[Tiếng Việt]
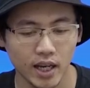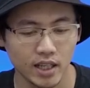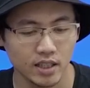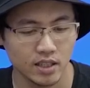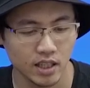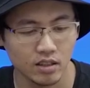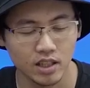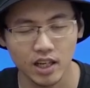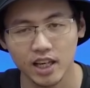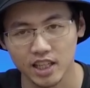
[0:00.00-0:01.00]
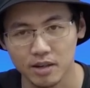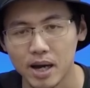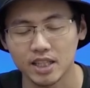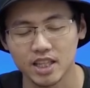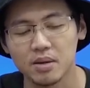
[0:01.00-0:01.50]
cái sách hướng dẫn này thì các
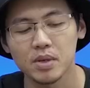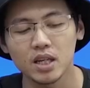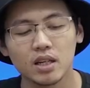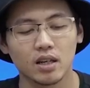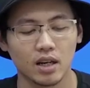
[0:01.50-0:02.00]
bạn sẽ biết